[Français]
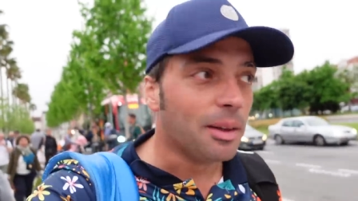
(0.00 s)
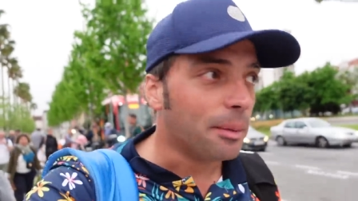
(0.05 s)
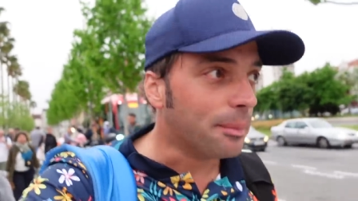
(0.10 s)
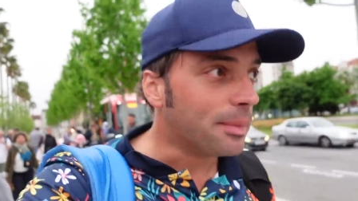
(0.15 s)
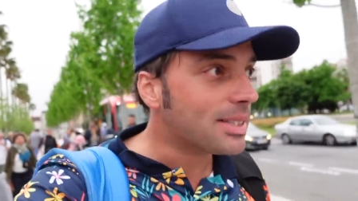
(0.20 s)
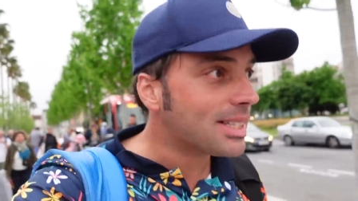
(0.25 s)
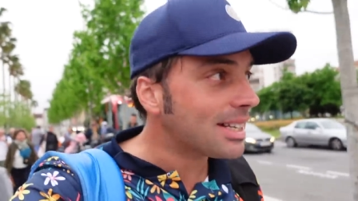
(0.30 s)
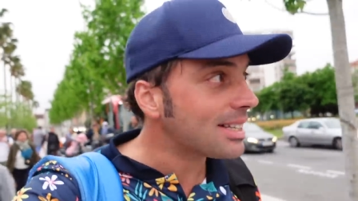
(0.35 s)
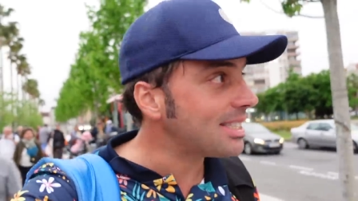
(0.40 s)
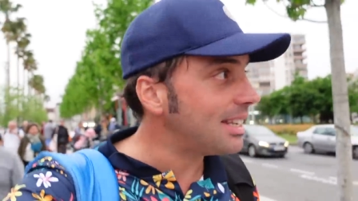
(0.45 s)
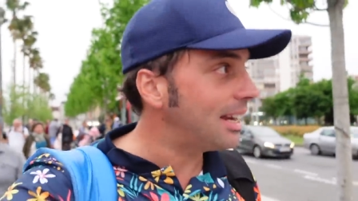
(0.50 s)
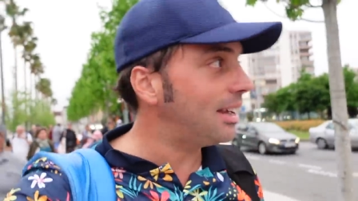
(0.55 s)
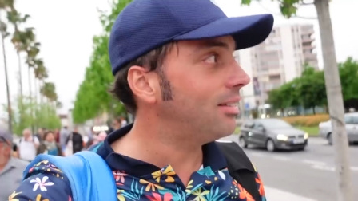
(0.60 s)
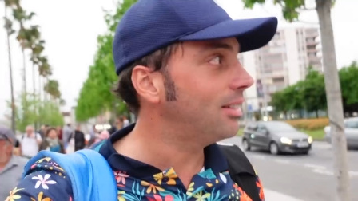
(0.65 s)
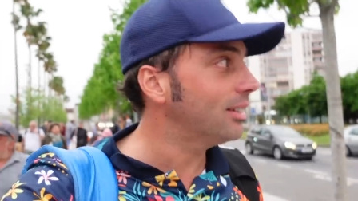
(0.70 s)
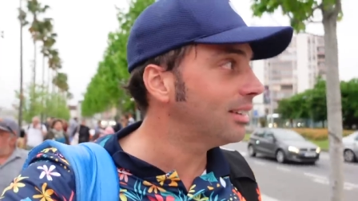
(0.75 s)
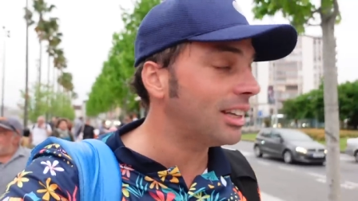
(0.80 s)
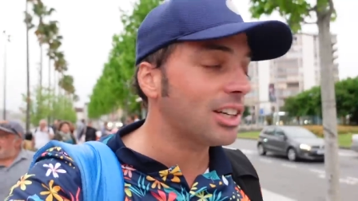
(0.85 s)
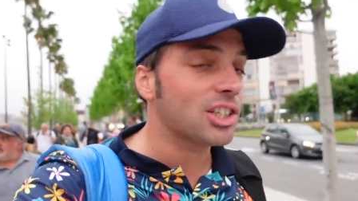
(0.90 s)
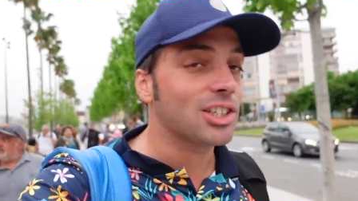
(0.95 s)
Mais ça, c'est
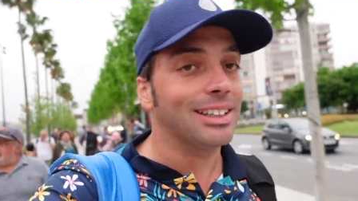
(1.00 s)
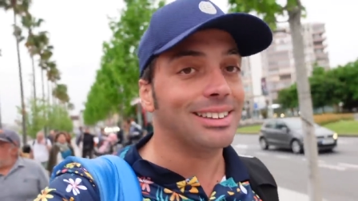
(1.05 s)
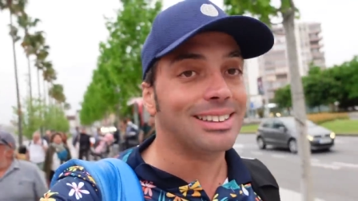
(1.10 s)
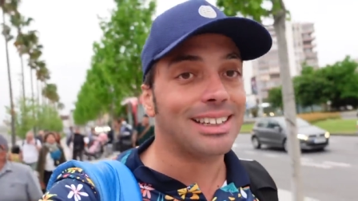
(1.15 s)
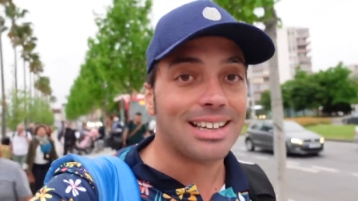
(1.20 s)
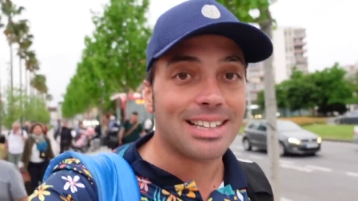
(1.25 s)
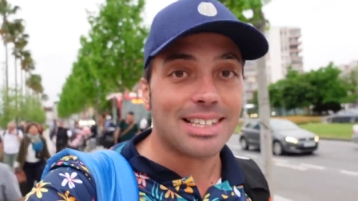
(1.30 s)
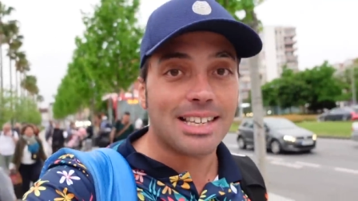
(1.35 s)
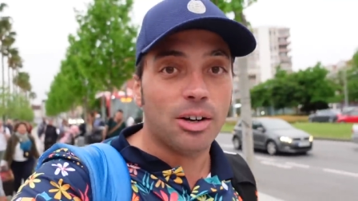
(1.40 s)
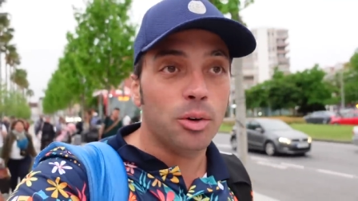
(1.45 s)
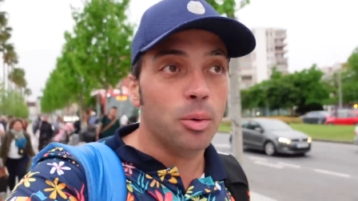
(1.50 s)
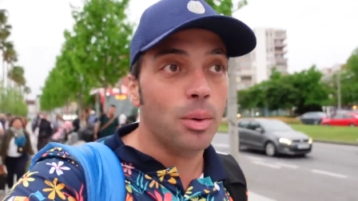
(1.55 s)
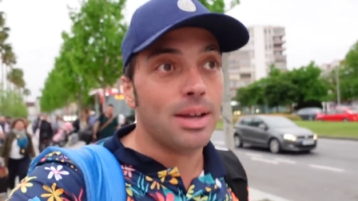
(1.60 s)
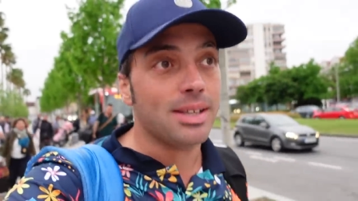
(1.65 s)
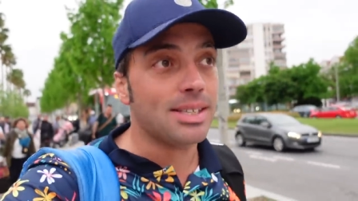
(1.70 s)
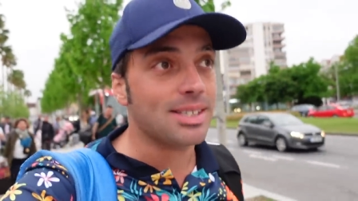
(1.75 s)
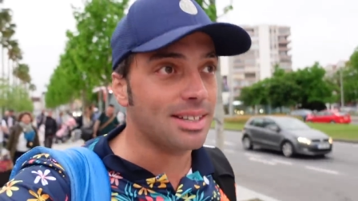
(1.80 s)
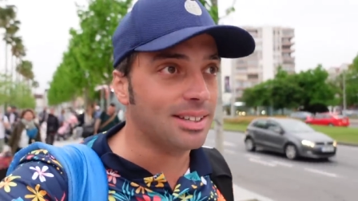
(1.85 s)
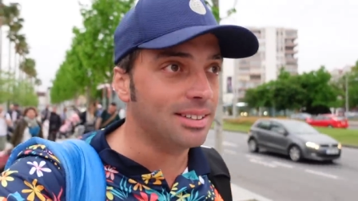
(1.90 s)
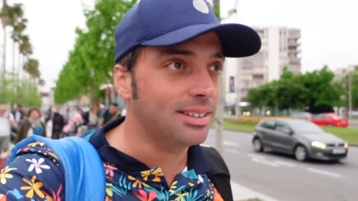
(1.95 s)
l'avantage d'être très à
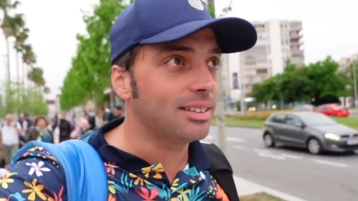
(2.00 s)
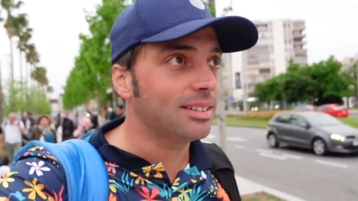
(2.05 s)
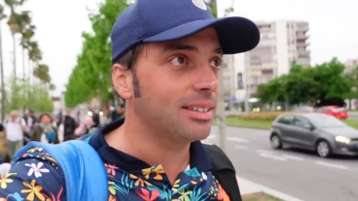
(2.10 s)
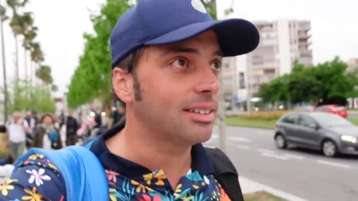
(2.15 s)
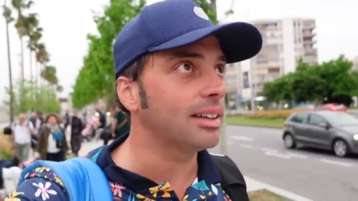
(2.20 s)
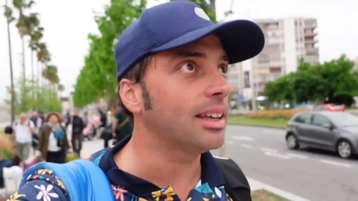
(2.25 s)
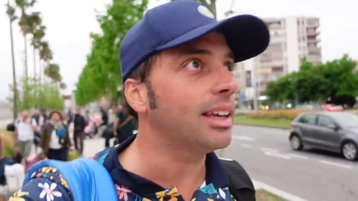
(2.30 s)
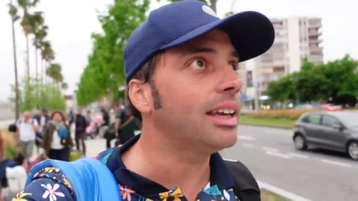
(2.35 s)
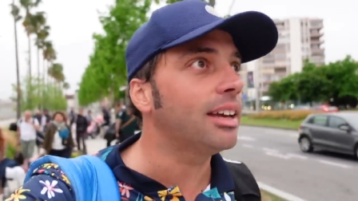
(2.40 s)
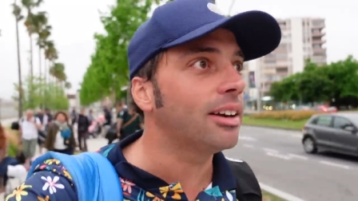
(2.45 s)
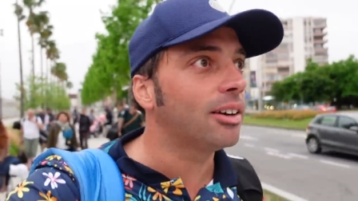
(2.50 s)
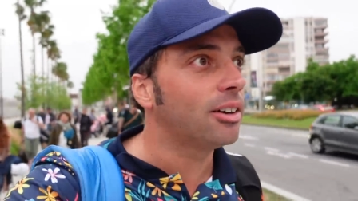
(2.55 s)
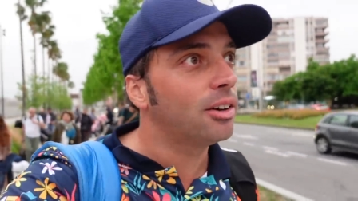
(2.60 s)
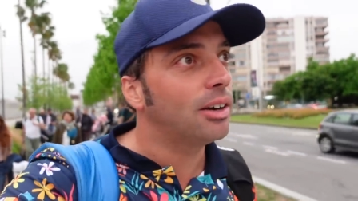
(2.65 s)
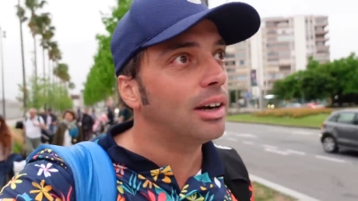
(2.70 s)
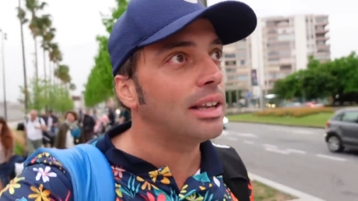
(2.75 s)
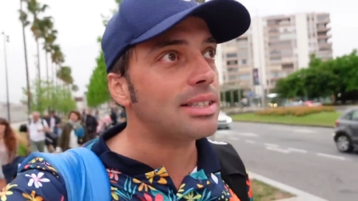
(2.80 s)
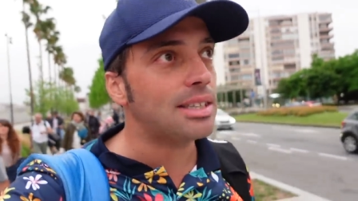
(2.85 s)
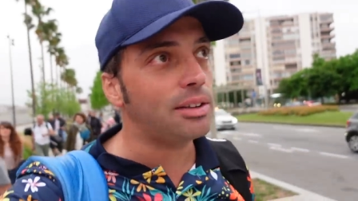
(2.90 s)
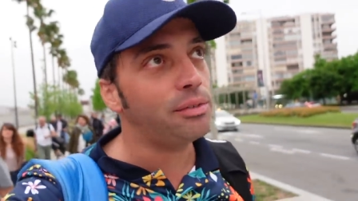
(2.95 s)
l'ouest. Et euh,
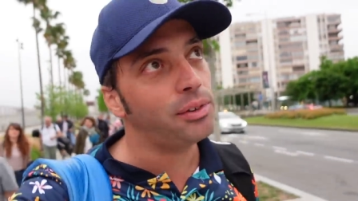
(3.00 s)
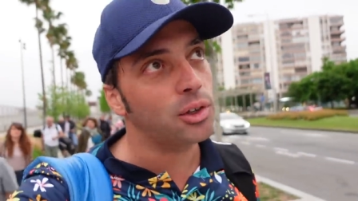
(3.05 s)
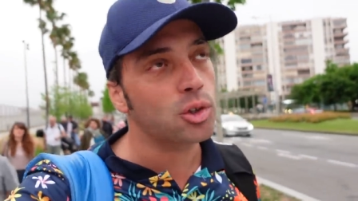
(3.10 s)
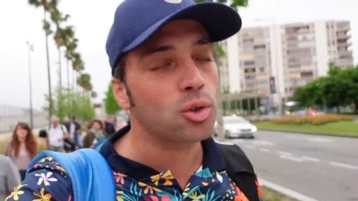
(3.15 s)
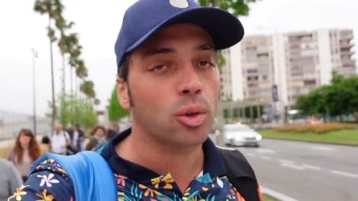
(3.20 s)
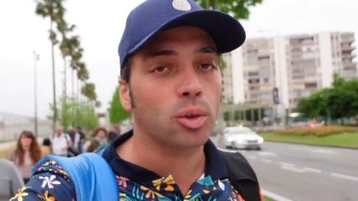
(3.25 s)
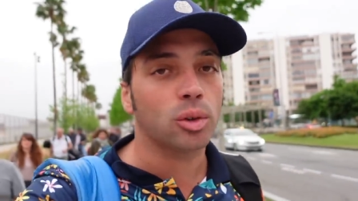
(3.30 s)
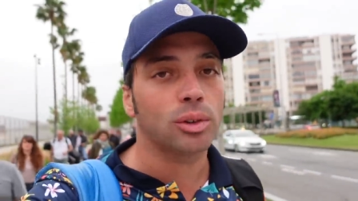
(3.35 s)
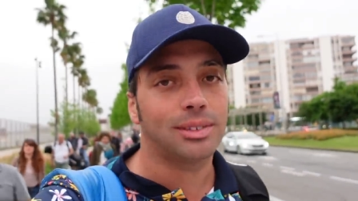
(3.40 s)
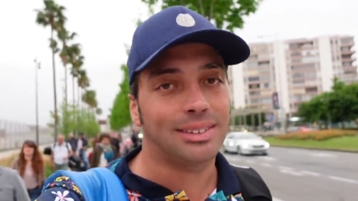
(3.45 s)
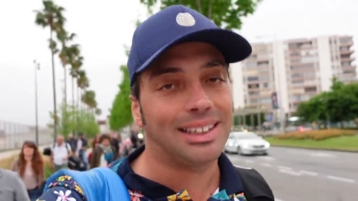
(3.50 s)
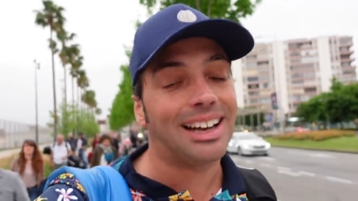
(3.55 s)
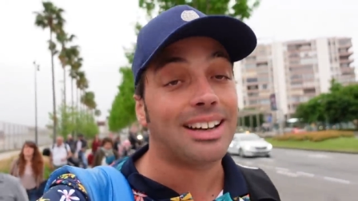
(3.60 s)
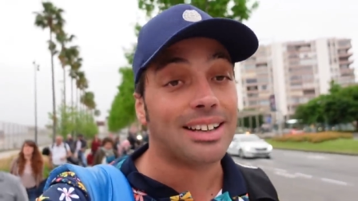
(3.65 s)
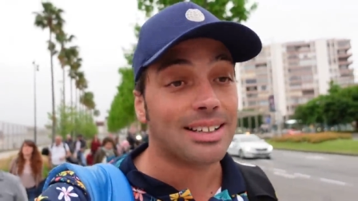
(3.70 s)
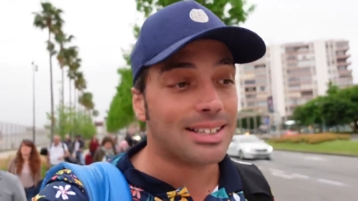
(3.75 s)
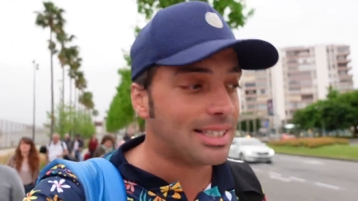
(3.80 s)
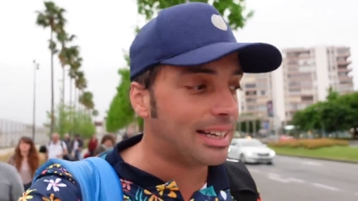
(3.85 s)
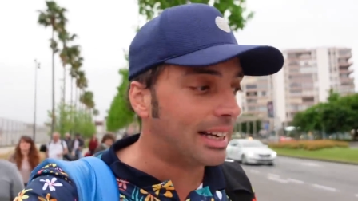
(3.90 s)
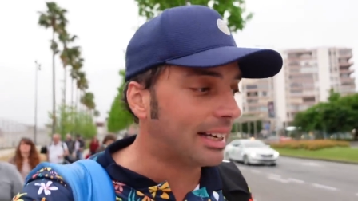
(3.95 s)
là, ça il fait jour tard,
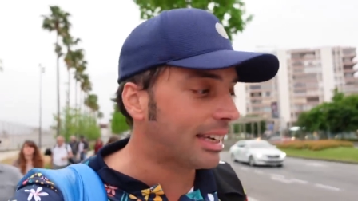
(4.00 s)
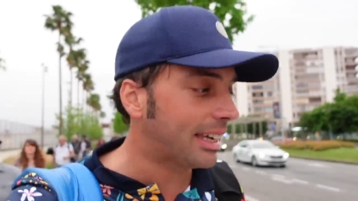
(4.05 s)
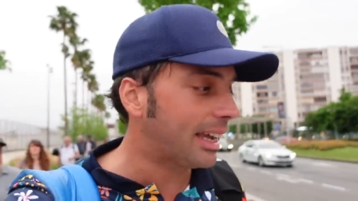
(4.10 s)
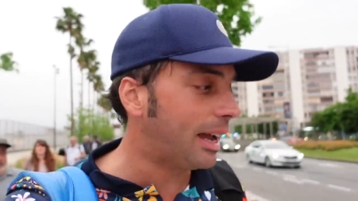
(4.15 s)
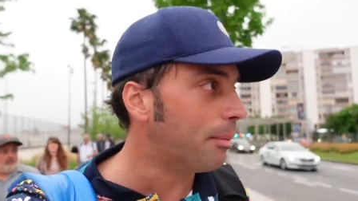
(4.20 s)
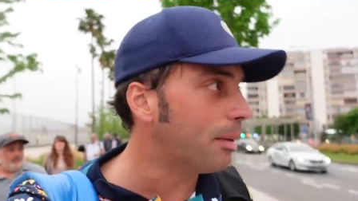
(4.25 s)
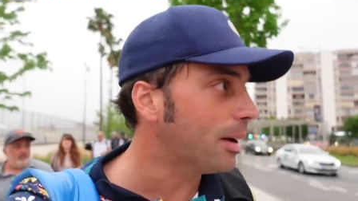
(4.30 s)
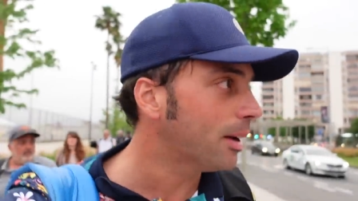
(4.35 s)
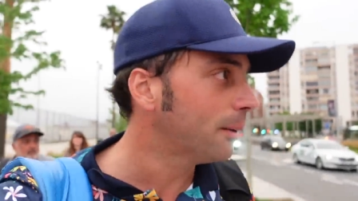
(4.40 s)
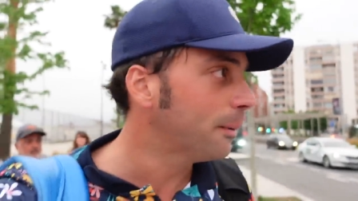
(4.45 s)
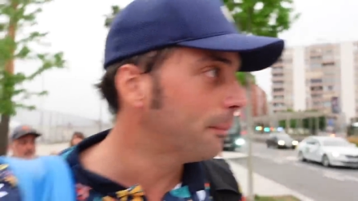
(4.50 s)
c'est agréable.